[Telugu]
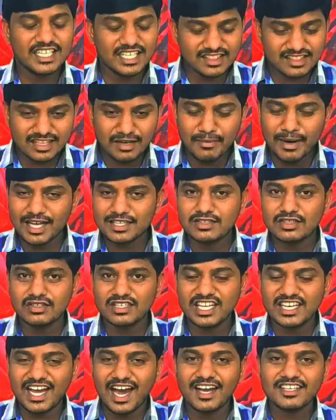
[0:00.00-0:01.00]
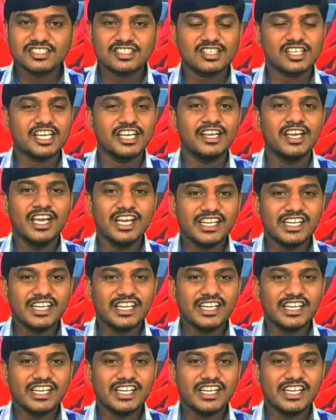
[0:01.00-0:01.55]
ఎంత మాత్రం నిరాశకి